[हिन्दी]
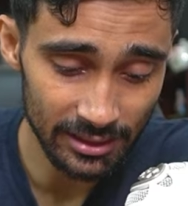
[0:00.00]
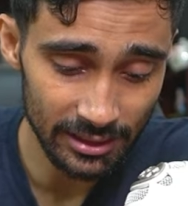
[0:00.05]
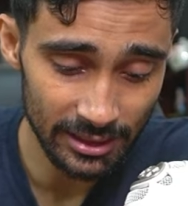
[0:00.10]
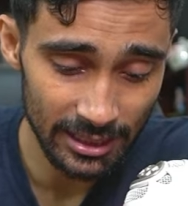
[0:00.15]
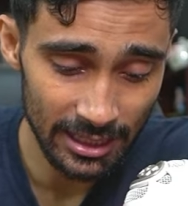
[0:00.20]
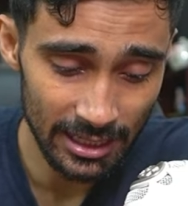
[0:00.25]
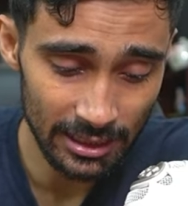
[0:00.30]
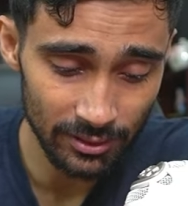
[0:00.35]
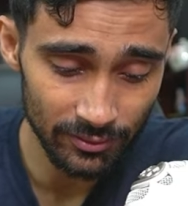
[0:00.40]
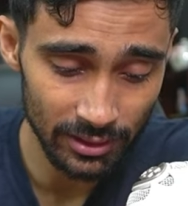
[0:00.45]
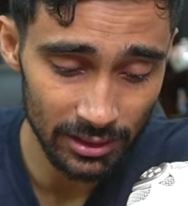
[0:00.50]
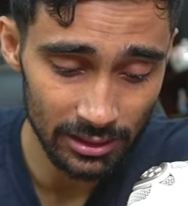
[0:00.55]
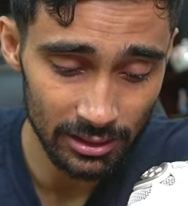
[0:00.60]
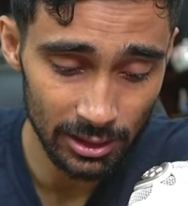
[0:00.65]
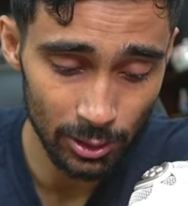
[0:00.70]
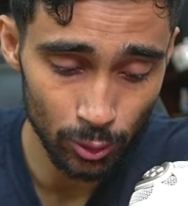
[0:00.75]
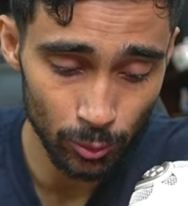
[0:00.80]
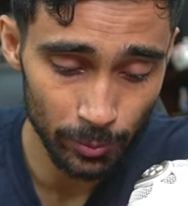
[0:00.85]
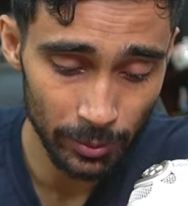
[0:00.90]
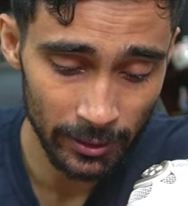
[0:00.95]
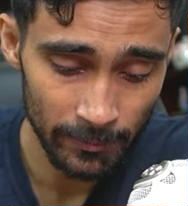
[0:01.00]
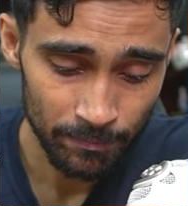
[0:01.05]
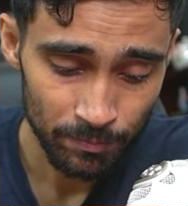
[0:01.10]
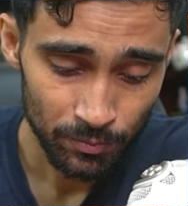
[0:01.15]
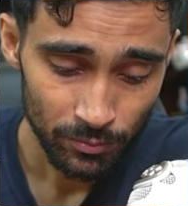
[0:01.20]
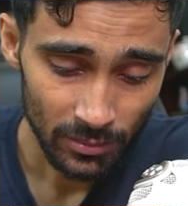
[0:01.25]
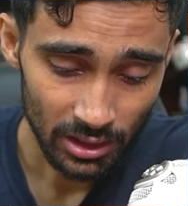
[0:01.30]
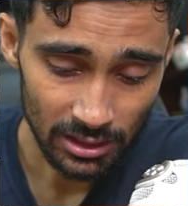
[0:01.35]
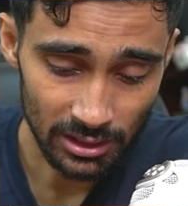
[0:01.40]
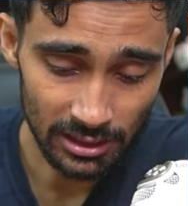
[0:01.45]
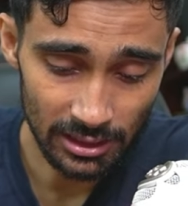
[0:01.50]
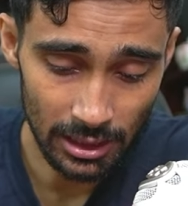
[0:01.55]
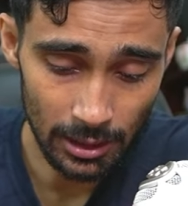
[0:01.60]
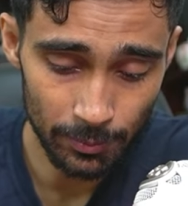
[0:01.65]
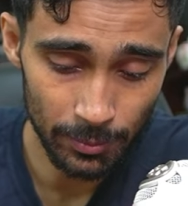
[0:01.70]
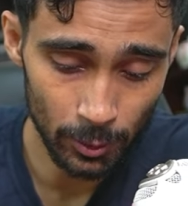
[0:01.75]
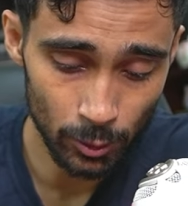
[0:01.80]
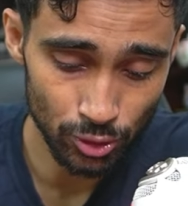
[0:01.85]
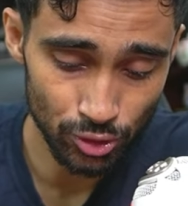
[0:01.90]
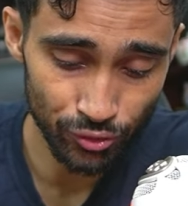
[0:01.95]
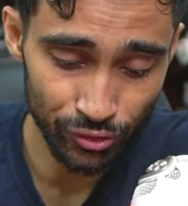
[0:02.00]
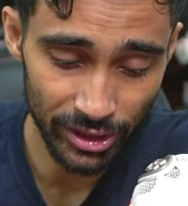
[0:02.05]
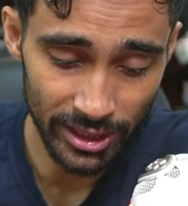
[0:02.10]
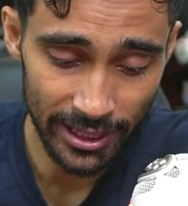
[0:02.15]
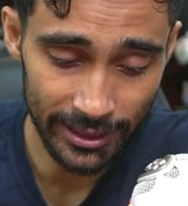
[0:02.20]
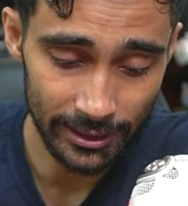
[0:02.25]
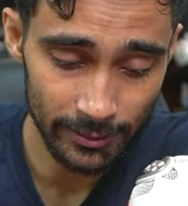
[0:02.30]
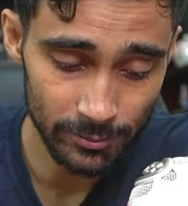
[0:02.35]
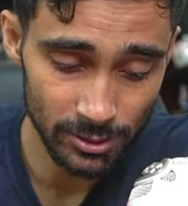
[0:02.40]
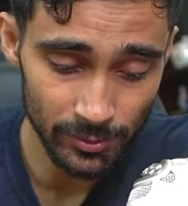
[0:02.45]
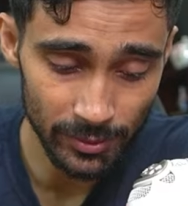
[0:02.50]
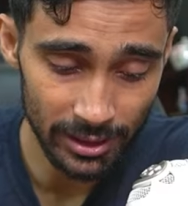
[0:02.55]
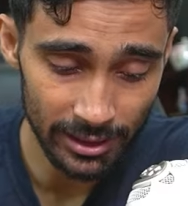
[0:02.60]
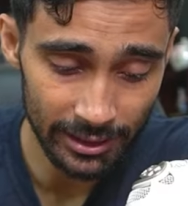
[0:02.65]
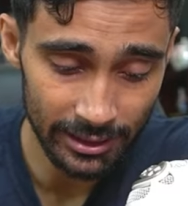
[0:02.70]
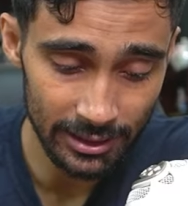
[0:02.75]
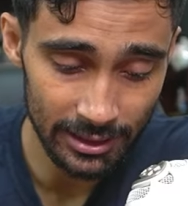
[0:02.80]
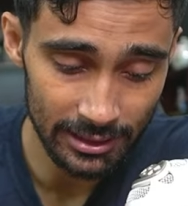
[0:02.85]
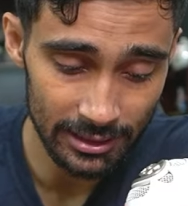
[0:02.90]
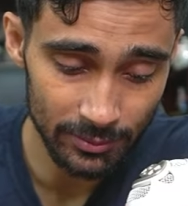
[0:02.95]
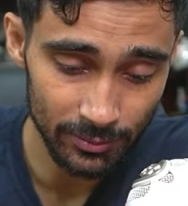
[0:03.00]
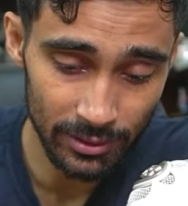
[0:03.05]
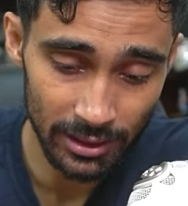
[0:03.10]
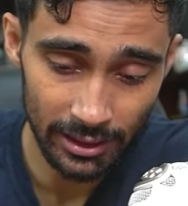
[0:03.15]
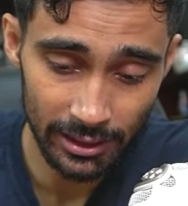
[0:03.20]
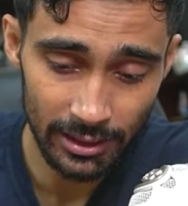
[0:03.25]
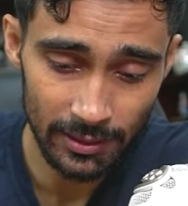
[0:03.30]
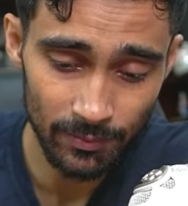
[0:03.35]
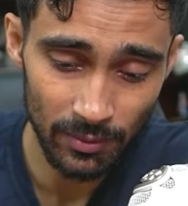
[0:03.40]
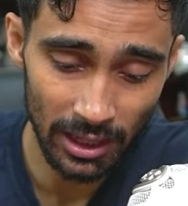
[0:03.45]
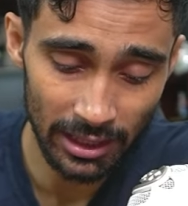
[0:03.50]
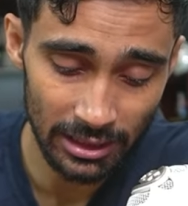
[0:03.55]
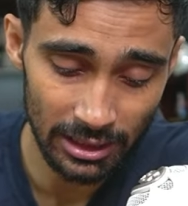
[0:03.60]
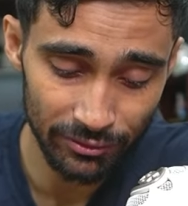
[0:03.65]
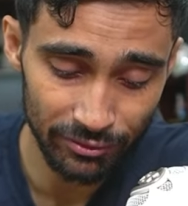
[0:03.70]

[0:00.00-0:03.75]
रखें आने वाले दिनों पे कि यहाँ पे कुछ फ्री आइटम्स मिल रहे हैं या नहीं मिल रहे हैं एंड